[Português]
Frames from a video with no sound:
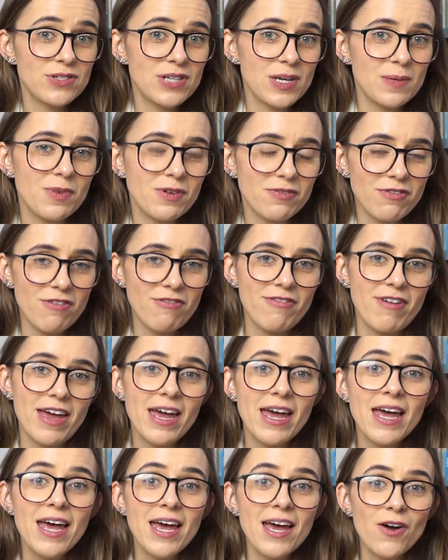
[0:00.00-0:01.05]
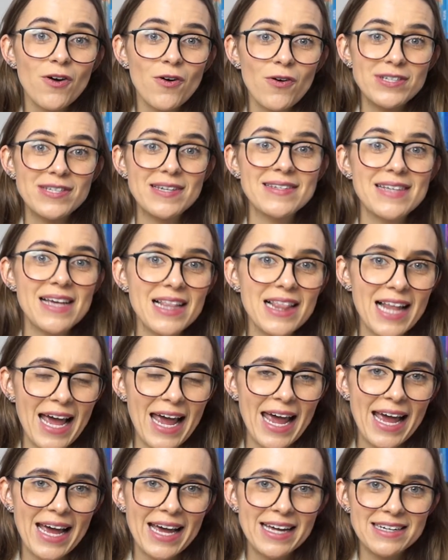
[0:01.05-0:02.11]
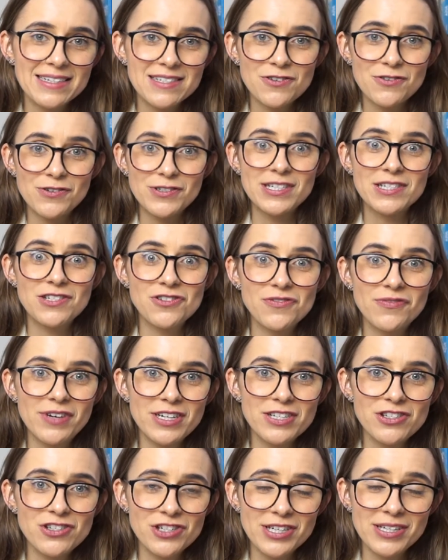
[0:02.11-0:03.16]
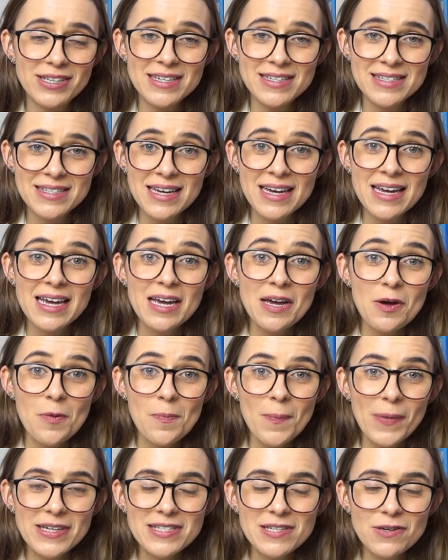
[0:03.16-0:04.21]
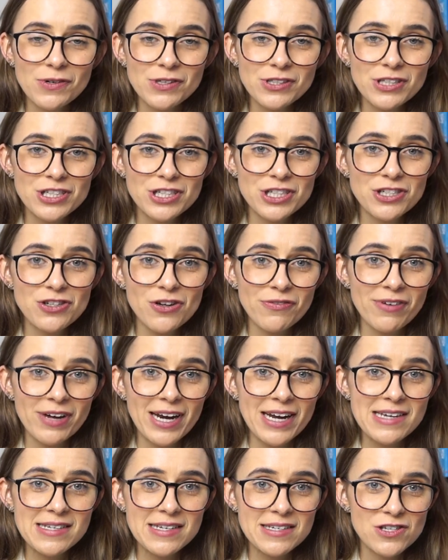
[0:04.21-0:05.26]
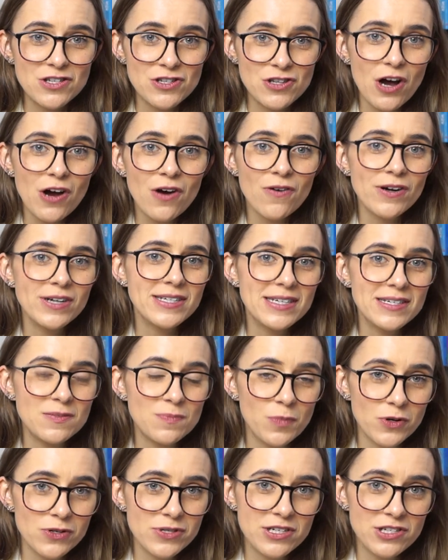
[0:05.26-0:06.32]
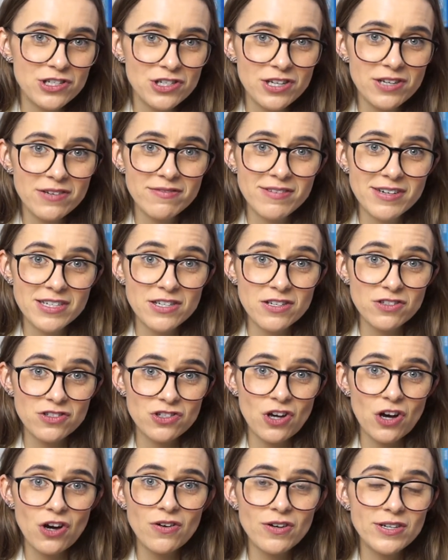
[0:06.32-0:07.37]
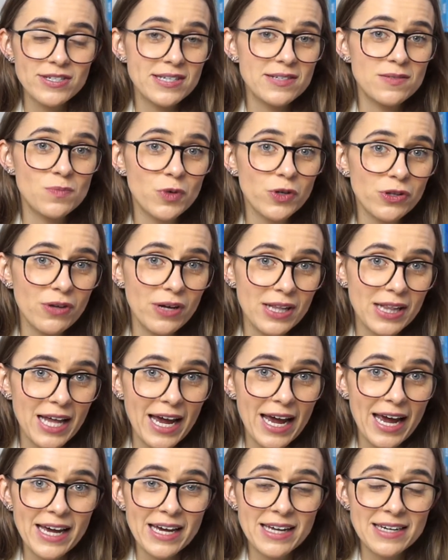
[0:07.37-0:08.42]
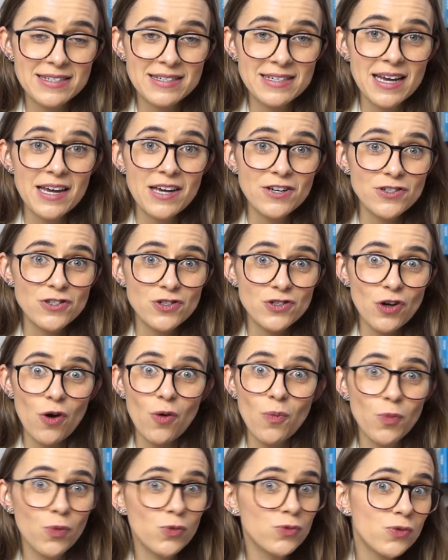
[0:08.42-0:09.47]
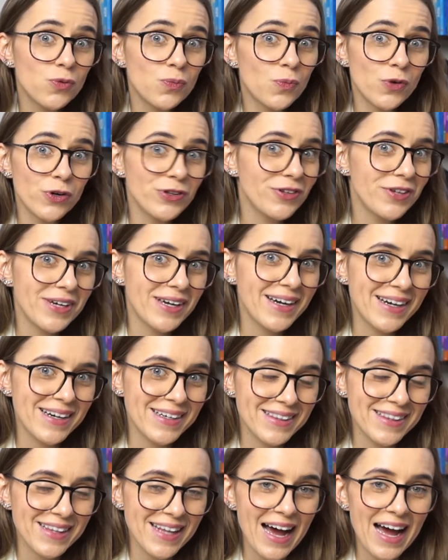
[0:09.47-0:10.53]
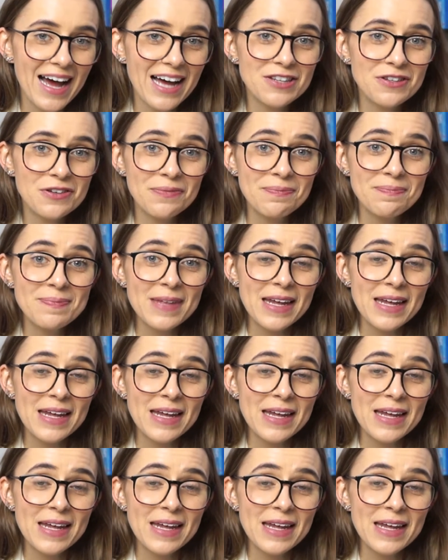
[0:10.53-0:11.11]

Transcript: sempre viver coisas alegres, coisas divertidas. Mas quando a gente oferece só coisas positivas, só coisas muito alegres, só um mundo muito encantado,